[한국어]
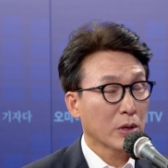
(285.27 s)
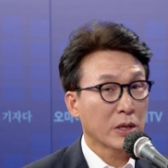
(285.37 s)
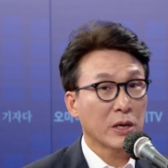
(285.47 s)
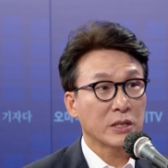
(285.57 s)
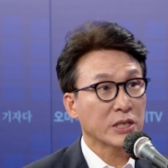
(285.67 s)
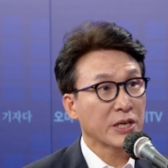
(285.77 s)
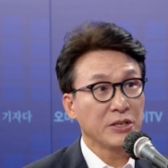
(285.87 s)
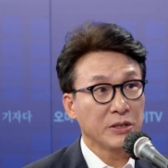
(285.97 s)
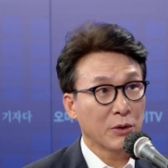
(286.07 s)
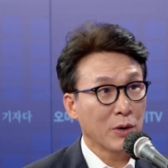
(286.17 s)
게다가
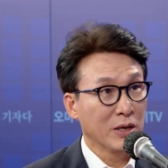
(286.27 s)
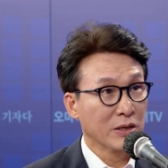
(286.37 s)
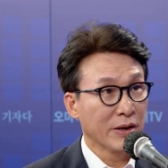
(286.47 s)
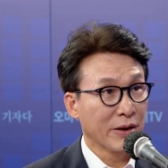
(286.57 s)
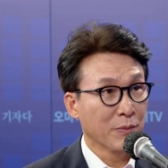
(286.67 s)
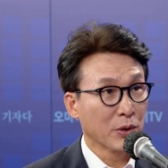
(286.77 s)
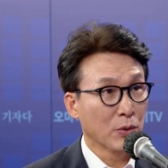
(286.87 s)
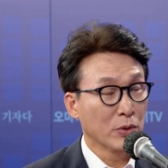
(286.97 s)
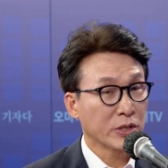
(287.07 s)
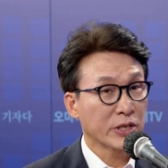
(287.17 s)
시키는 대로 하는
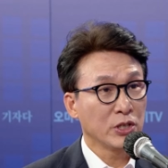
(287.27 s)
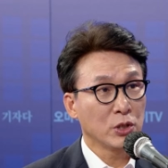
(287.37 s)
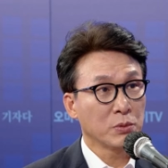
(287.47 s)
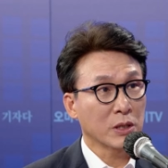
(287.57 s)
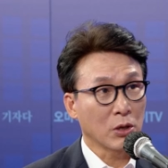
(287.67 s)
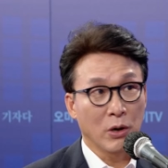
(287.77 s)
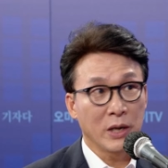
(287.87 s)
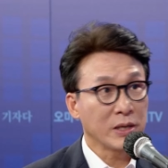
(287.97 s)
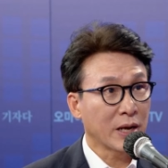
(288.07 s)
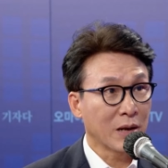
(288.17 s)
사람이고 시키는 것보다 더
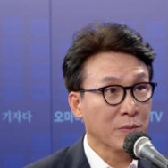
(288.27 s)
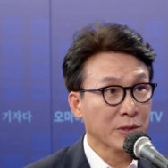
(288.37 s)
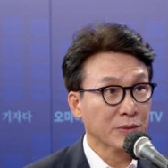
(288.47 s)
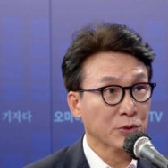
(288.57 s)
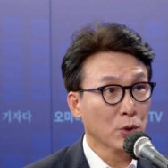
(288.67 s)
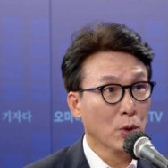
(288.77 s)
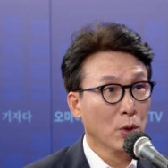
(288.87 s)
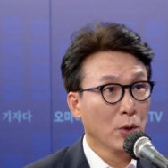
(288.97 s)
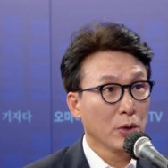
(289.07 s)
할 사람이죠.